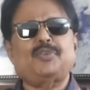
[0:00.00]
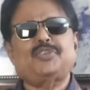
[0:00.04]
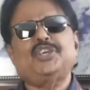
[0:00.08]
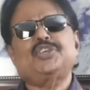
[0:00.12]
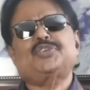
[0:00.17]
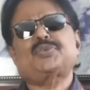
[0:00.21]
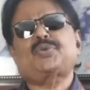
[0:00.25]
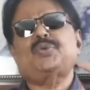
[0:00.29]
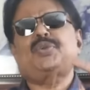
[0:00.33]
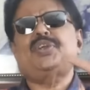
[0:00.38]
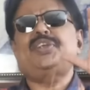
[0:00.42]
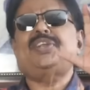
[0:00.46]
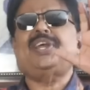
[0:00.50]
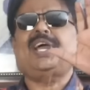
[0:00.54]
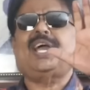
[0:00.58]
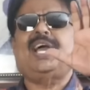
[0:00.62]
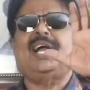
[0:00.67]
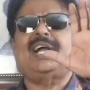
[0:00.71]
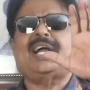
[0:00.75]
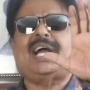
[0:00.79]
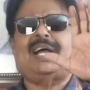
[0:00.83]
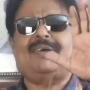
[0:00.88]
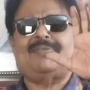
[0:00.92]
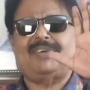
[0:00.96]
পঁচিশ কোটি
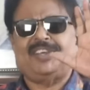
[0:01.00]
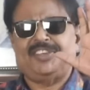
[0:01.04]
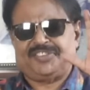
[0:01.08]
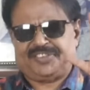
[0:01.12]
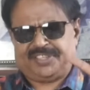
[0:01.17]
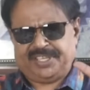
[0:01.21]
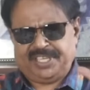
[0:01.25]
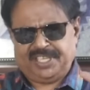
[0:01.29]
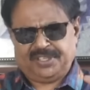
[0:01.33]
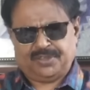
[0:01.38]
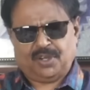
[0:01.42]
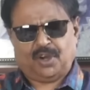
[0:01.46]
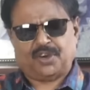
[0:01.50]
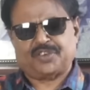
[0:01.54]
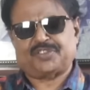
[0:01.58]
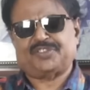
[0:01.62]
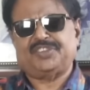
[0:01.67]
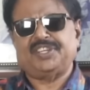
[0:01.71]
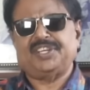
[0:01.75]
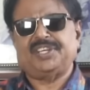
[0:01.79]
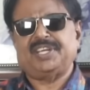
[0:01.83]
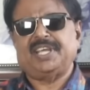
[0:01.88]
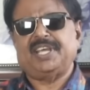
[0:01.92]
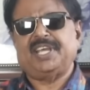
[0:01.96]
টাকা কামাইছি দশ
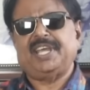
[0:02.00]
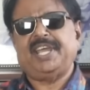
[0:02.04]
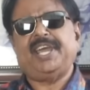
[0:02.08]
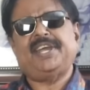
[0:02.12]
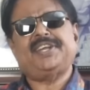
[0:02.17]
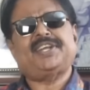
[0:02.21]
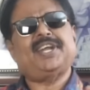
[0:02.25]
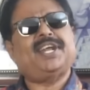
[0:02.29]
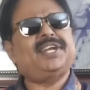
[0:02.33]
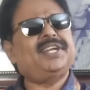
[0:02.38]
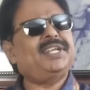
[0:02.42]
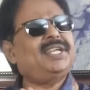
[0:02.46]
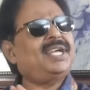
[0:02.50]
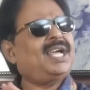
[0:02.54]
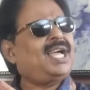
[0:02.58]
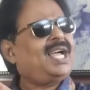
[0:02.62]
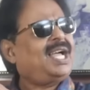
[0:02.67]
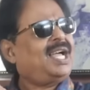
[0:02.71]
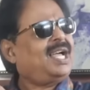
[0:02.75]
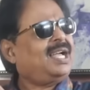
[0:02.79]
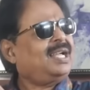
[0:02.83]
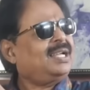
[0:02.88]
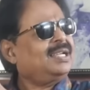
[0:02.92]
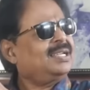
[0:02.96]
দিনে এটা নিয়ে
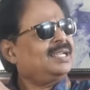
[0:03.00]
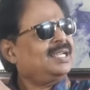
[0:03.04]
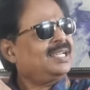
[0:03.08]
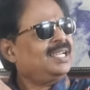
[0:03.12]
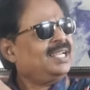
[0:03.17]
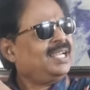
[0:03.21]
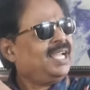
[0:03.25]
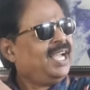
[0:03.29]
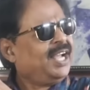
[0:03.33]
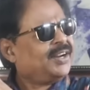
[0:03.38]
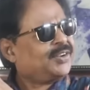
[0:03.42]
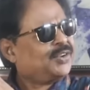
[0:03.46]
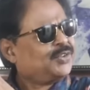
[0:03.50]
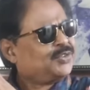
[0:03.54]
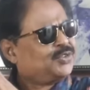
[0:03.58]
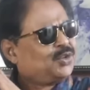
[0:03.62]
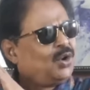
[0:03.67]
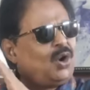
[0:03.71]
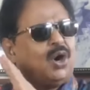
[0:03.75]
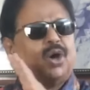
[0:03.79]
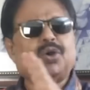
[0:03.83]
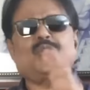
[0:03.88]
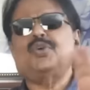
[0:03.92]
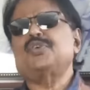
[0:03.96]
একটু
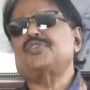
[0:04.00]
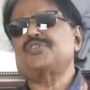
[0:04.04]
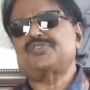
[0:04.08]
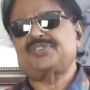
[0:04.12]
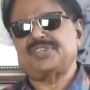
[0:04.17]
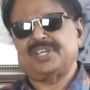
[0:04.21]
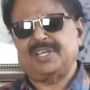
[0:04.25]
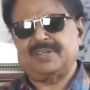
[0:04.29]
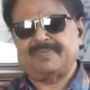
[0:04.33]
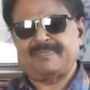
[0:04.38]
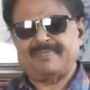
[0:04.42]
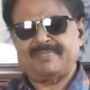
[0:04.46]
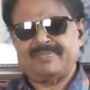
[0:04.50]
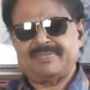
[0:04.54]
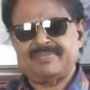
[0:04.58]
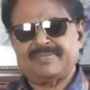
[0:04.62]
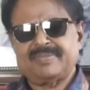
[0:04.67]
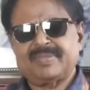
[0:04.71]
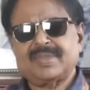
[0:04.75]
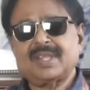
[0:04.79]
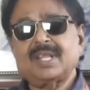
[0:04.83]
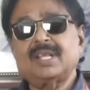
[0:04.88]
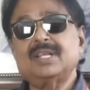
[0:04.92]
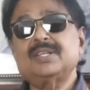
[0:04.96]
ঝড় উঠছে
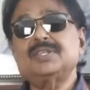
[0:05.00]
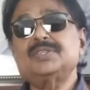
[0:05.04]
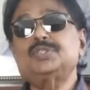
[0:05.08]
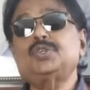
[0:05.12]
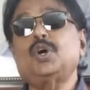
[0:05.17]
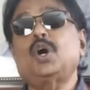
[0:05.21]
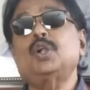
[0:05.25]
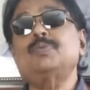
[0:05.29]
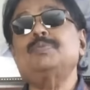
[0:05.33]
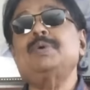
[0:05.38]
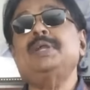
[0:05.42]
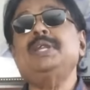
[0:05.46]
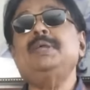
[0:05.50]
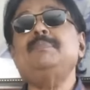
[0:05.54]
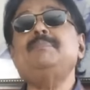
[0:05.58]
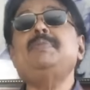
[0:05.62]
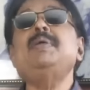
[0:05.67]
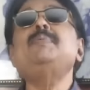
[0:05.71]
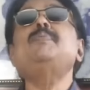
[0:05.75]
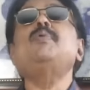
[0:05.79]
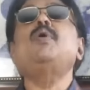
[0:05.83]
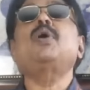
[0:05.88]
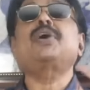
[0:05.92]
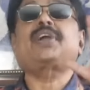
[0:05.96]
ঝড় মানে
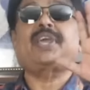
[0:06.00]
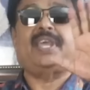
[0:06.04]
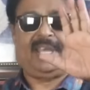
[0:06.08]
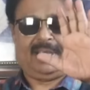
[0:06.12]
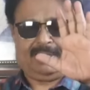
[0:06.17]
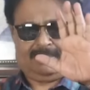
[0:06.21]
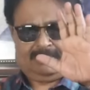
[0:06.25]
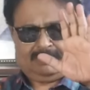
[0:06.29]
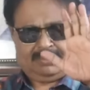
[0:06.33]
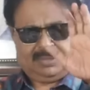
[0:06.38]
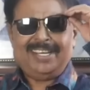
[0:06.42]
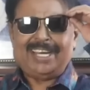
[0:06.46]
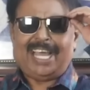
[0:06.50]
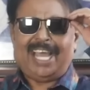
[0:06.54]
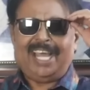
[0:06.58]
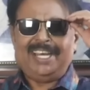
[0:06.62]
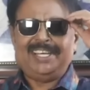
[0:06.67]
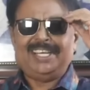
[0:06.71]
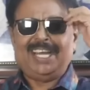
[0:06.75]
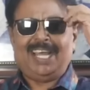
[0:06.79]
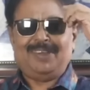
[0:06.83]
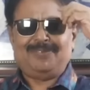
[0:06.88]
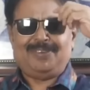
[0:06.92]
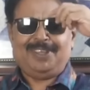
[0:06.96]
বিপক্ষে
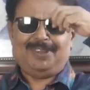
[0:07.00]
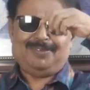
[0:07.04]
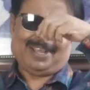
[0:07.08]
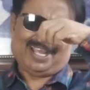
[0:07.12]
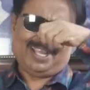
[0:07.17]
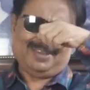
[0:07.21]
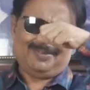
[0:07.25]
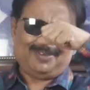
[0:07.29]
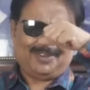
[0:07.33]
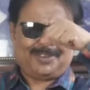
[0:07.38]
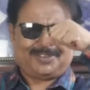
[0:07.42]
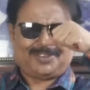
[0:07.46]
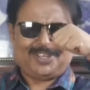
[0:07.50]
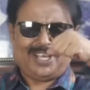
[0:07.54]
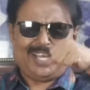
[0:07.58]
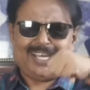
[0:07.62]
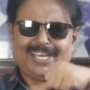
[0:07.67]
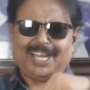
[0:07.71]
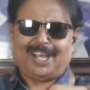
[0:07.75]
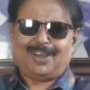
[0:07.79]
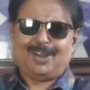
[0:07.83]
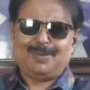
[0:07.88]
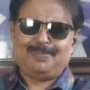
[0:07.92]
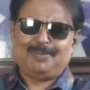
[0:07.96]
রাহান রাফি ভাই
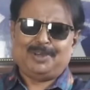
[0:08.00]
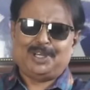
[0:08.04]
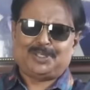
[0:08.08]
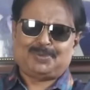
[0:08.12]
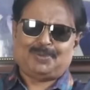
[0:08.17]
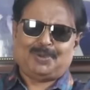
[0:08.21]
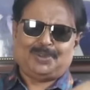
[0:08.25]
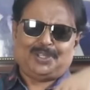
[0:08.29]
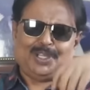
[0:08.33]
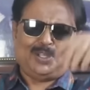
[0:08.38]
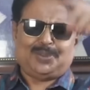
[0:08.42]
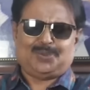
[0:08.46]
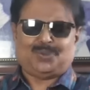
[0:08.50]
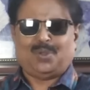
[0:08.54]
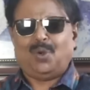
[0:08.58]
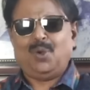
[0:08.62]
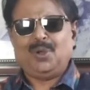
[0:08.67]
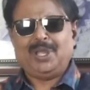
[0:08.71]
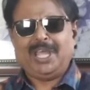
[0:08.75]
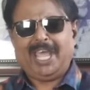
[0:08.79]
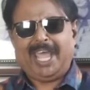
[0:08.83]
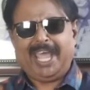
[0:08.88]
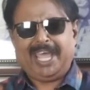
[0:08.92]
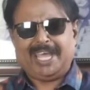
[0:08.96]
বুঝছেন এখন বৃহস্পতি
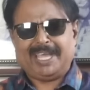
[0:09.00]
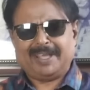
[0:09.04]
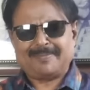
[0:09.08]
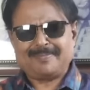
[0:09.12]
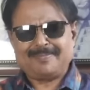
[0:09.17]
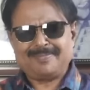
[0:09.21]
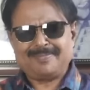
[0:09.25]
তুঙ্গে